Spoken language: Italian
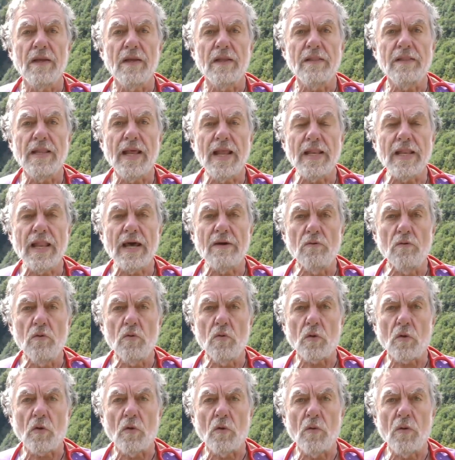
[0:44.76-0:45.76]
nel
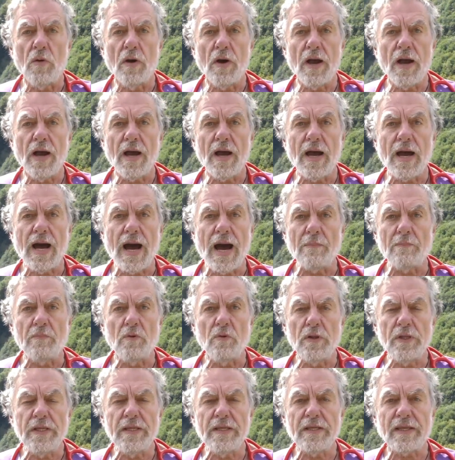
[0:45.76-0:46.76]
lavoro,
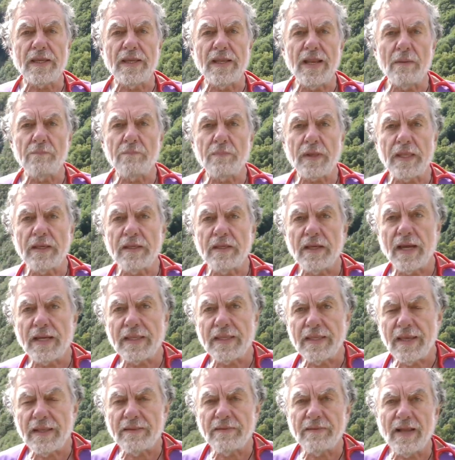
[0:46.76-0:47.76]
abolire la
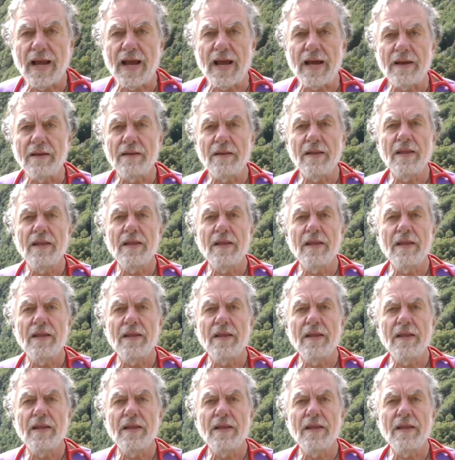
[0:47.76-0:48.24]
precarietà,